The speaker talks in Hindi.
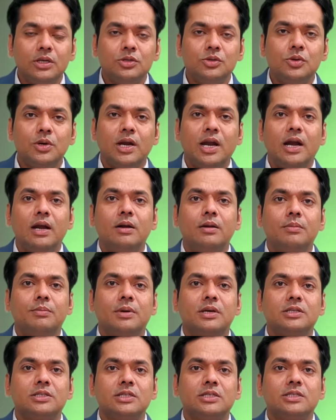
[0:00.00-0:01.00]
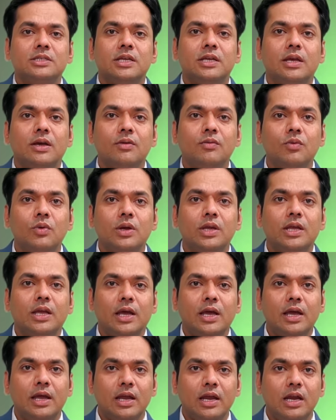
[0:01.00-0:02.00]
ने जो लैंड परचेज की है वो की
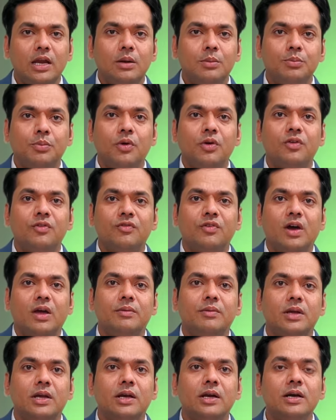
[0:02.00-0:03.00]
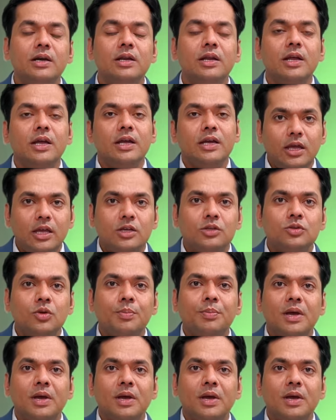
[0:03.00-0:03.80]
है 8.5 एकड़ एक